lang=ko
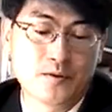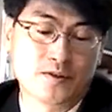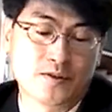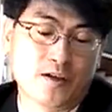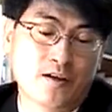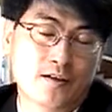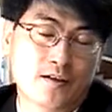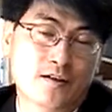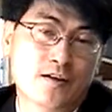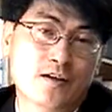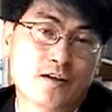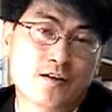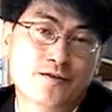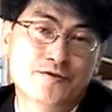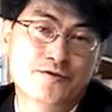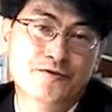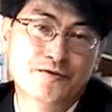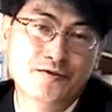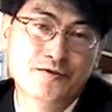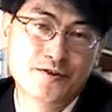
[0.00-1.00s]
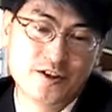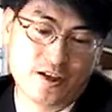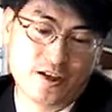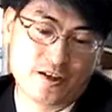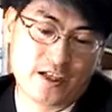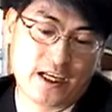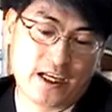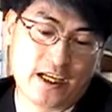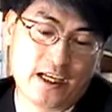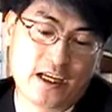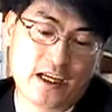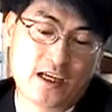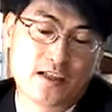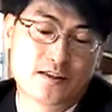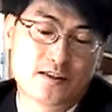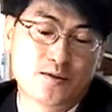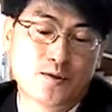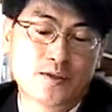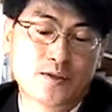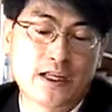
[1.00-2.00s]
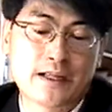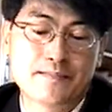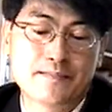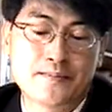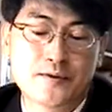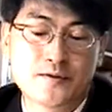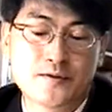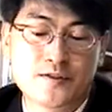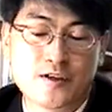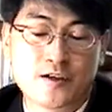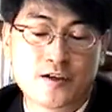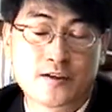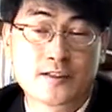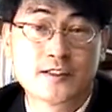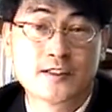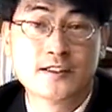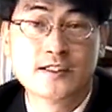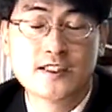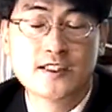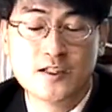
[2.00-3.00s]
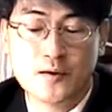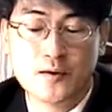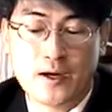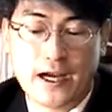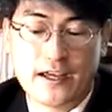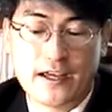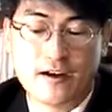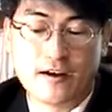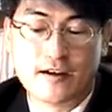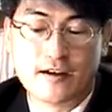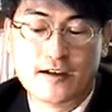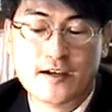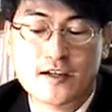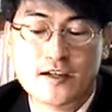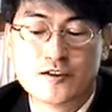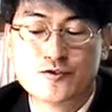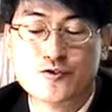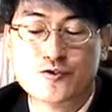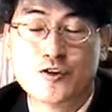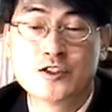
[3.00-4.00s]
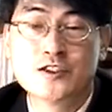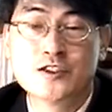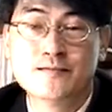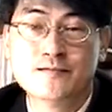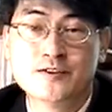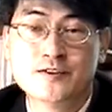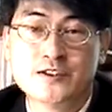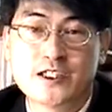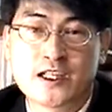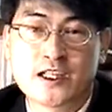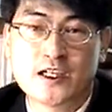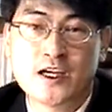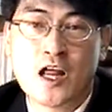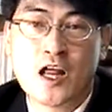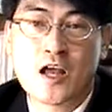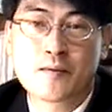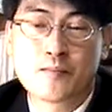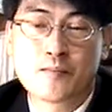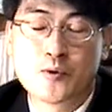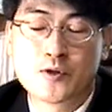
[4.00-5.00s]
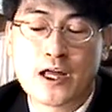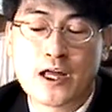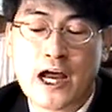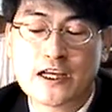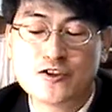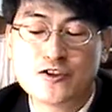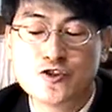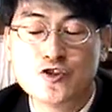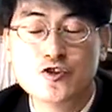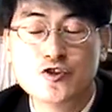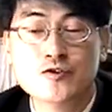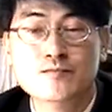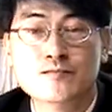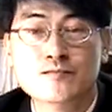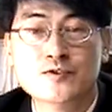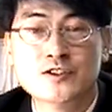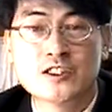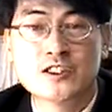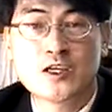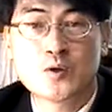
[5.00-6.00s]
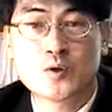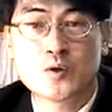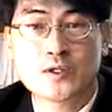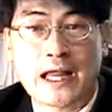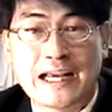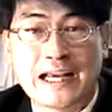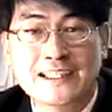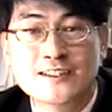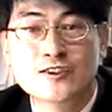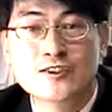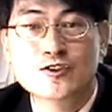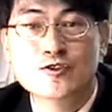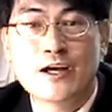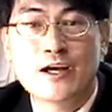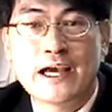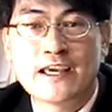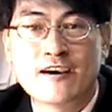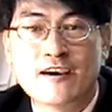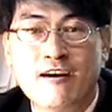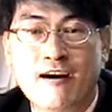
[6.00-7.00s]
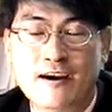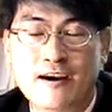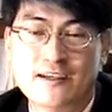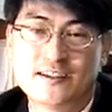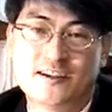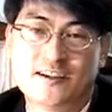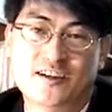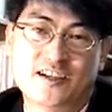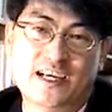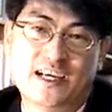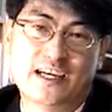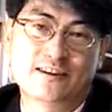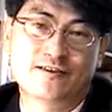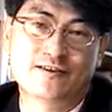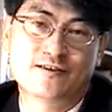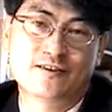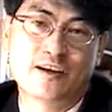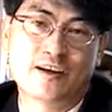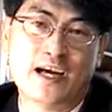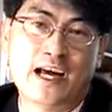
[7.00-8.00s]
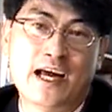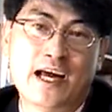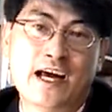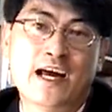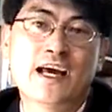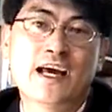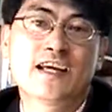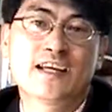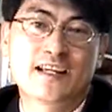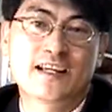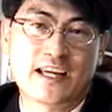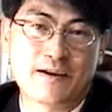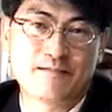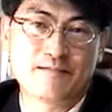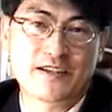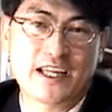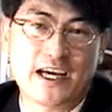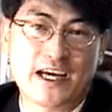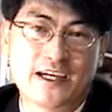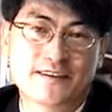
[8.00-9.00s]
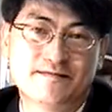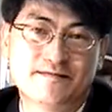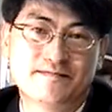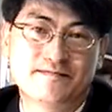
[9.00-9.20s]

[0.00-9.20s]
비로소 슈르 정리, 졸단 표준형 등을 이용하여 주어진 문제를 보다 쉬운 문제로 단순화하여 처리할 수가 있답니다.